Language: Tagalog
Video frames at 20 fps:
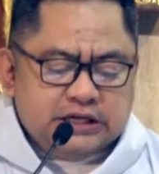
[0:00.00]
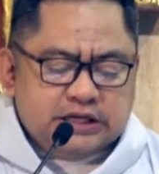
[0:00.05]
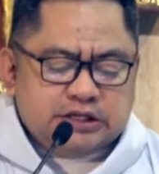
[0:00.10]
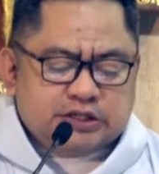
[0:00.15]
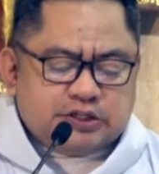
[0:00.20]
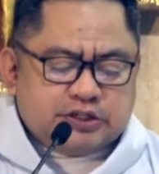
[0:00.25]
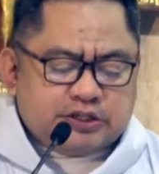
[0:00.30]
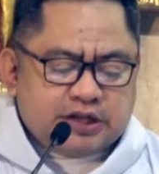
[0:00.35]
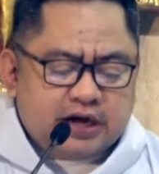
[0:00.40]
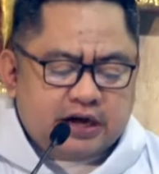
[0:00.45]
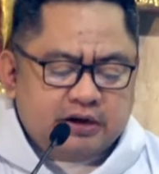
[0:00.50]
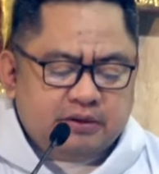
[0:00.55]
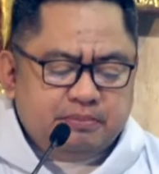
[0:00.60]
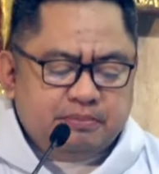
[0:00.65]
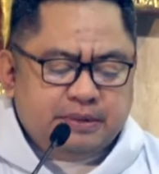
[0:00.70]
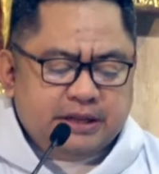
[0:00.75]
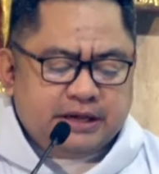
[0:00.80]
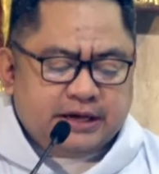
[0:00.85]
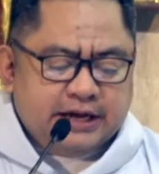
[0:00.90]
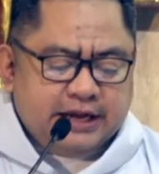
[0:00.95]
isang
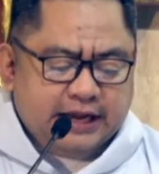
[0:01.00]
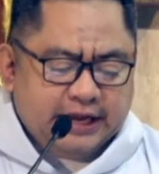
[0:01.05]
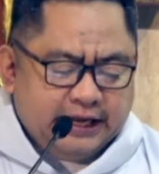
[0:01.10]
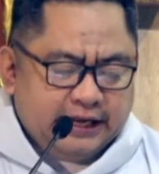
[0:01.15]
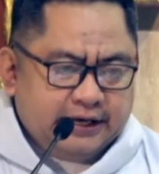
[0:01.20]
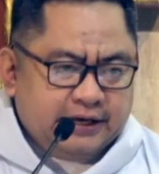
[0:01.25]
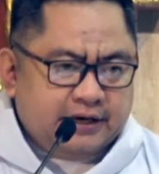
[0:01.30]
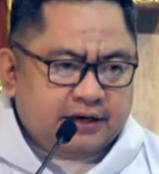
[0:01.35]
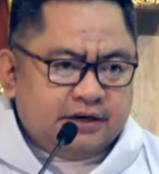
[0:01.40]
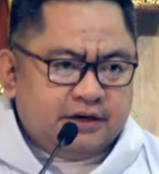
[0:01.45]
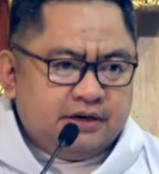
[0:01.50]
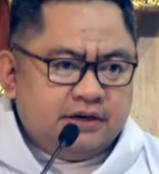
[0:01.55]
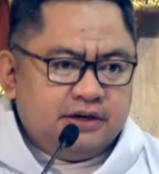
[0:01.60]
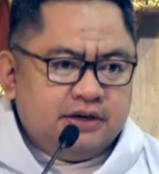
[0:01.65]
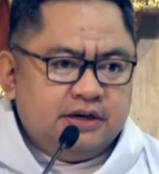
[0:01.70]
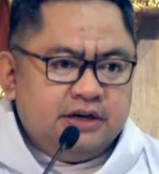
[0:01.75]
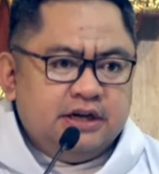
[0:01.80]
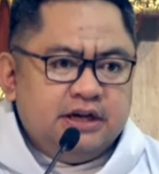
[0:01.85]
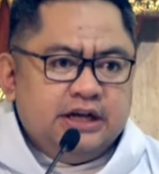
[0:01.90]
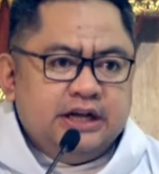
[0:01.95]
birhen
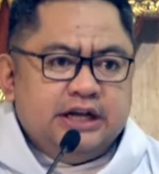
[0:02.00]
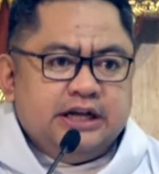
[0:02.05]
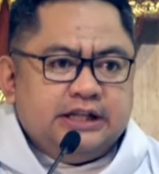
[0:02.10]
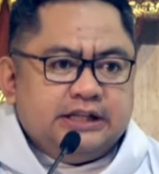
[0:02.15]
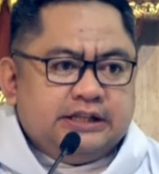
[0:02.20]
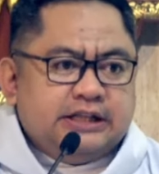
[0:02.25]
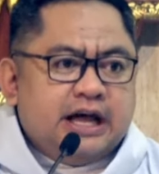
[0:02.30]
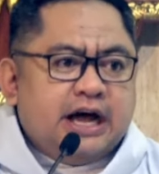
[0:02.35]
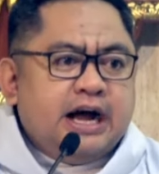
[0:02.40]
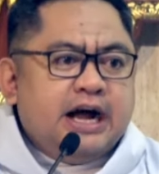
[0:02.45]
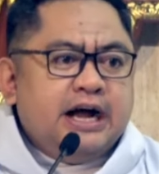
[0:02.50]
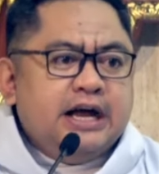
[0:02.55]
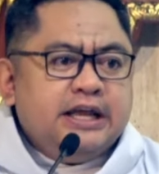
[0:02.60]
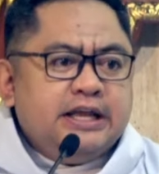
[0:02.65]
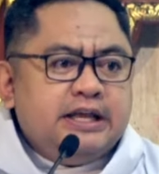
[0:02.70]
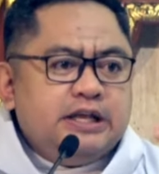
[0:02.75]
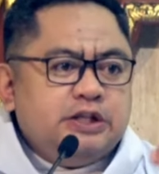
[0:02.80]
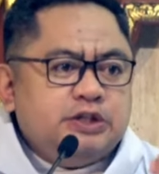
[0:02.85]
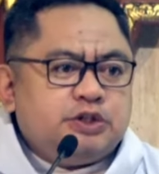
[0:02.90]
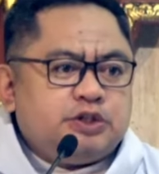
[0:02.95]

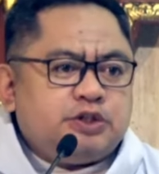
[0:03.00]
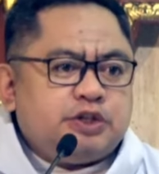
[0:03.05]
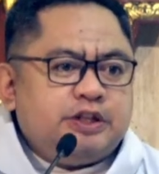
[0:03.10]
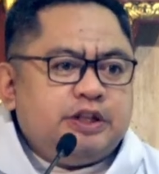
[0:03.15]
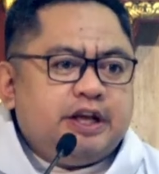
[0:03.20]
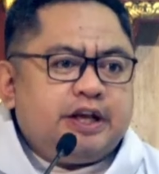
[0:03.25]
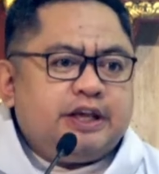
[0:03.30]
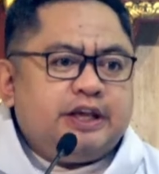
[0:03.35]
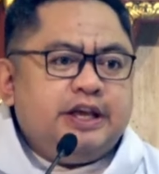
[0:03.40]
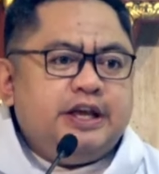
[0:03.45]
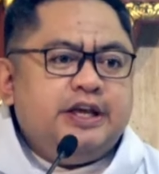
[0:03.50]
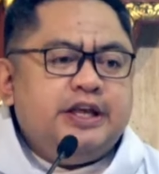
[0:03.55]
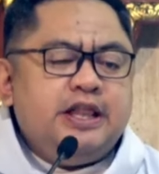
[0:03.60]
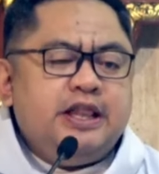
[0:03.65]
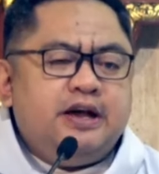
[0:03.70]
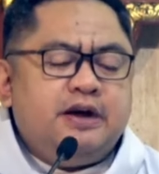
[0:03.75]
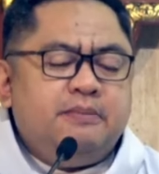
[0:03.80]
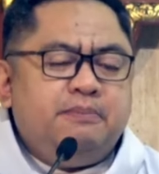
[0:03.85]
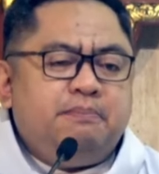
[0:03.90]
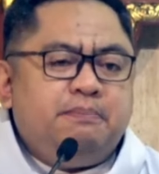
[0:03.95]
dahil sa
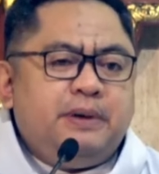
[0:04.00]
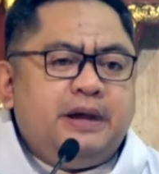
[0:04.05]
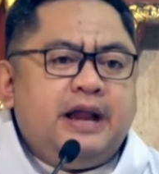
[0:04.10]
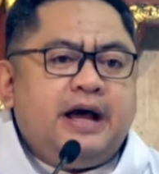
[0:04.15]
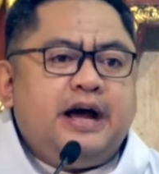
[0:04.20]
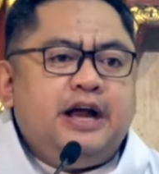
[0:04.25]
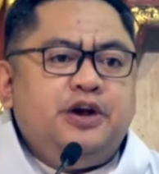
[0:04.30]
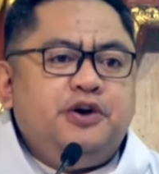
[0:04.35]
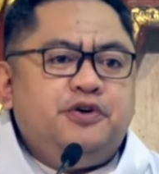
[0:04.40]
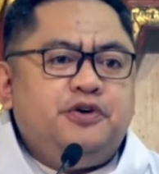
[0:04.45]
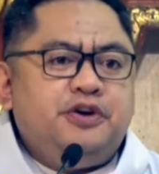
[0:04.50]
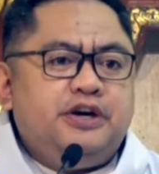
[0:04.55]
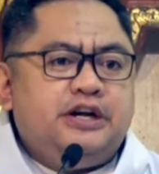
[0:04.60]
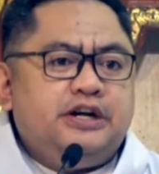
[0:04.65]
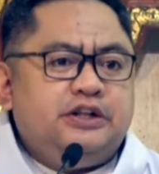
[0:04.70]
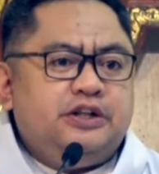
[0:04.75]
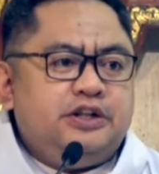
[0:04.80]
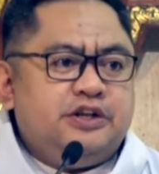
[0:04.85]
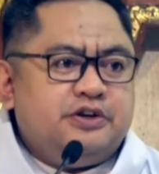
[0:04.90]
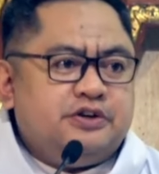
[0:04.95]
dakilang plano
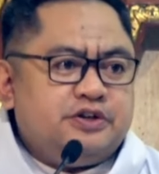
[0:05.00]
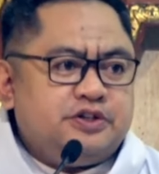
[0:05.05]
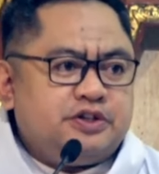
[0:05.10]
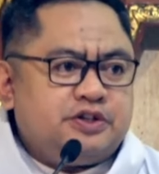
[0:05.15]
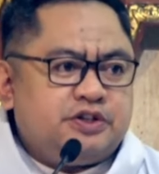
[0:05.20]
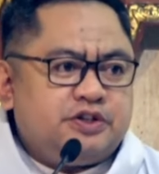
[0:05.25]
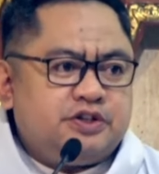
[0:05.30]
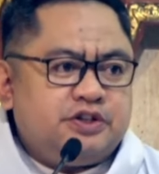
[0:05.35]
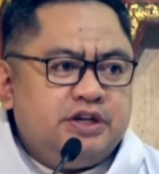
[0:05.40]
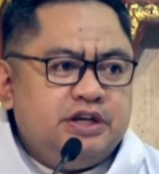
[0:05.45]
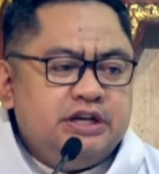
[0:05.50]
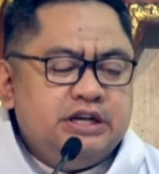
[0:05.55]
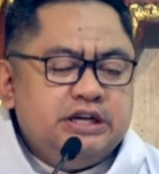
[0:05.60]
ng Diyos,